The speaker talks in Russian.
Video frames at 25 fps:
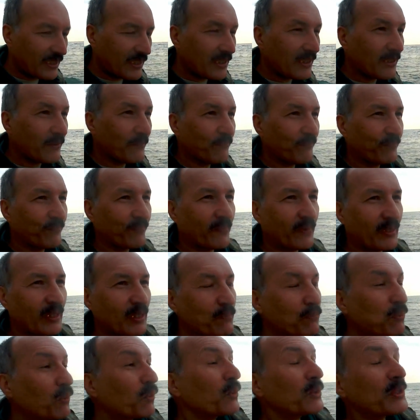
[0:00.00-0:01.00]
такие
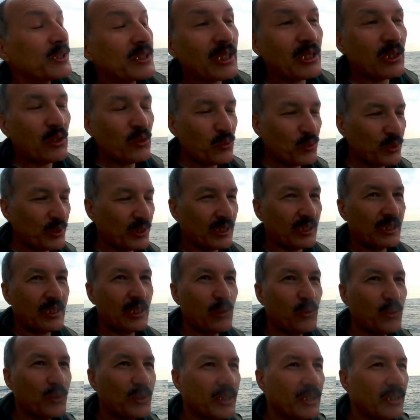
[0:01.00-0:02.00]
не просто
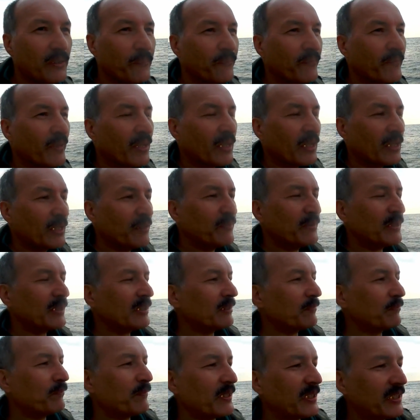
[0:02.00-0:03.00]
люди, это люди,
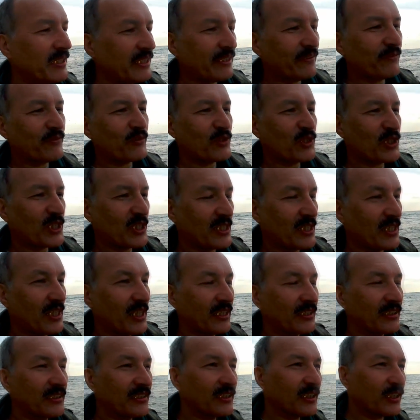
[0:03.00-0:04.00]
именно
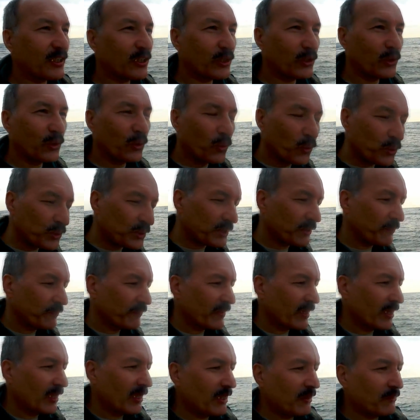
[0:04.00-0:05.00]
приехавшие
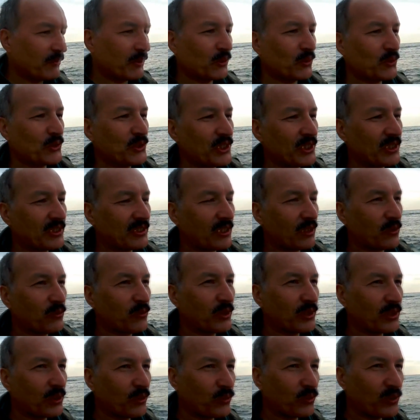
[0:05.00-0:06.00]
отдохнуть,
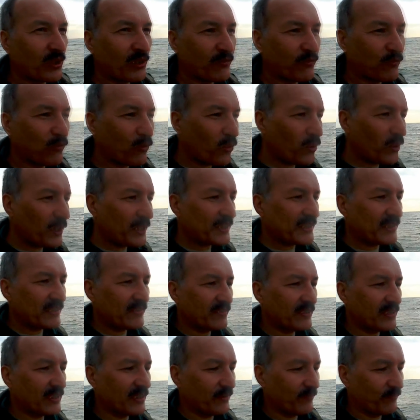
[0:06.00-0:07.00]
получить какое-то
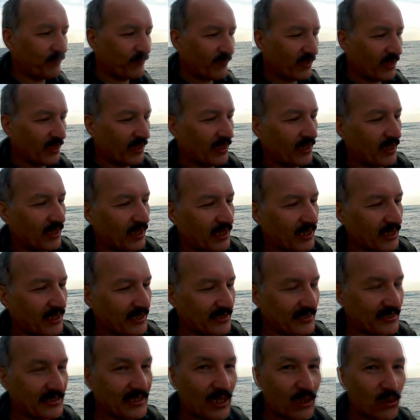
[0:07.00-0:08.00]
удовольствие,
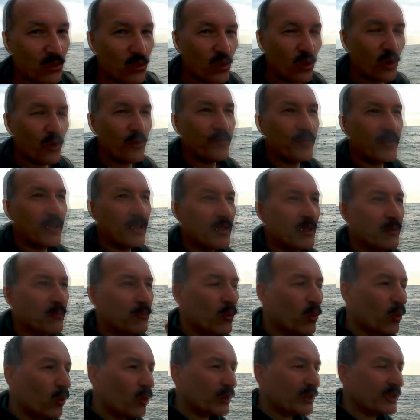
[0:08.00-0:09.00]

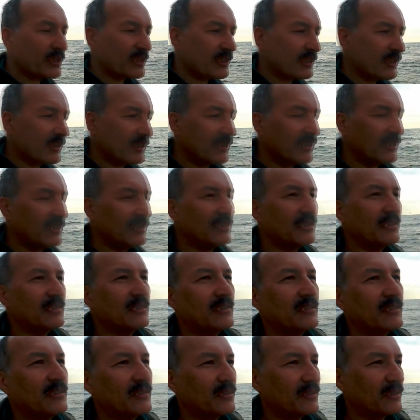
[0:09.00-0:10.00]
здоровье,
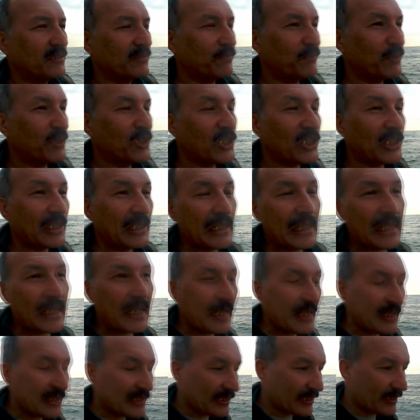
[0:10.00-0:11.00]
эмоции,
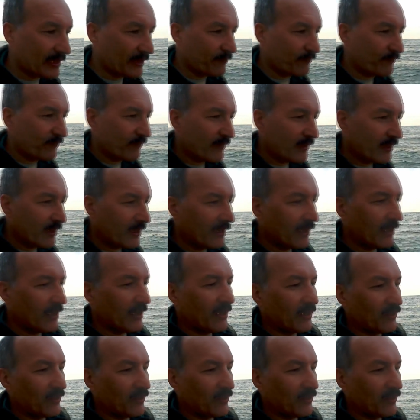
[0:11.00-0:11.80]
впечатления –